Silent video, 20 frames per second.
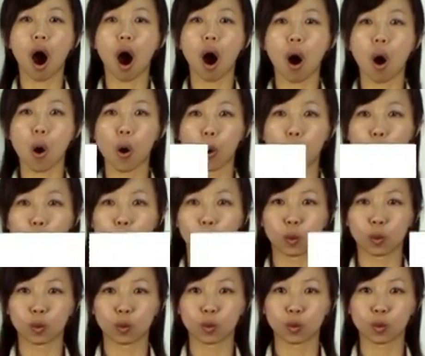哦，
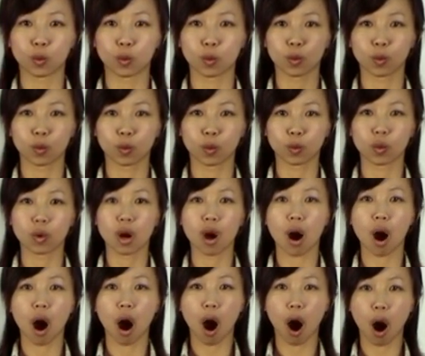
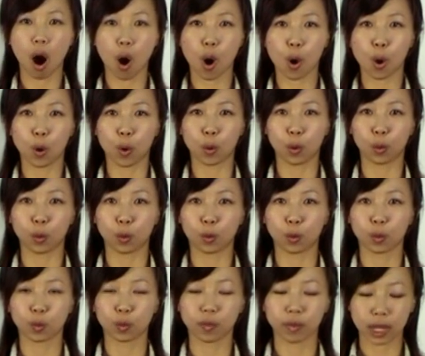哦，
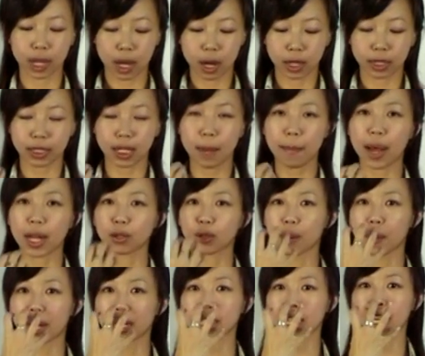先把
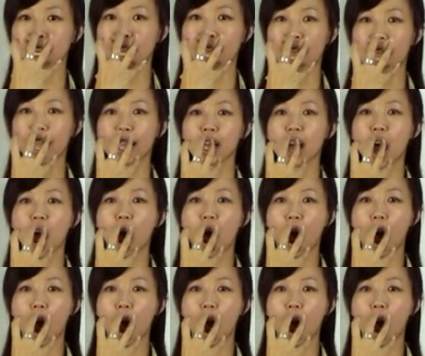嘴巴张开，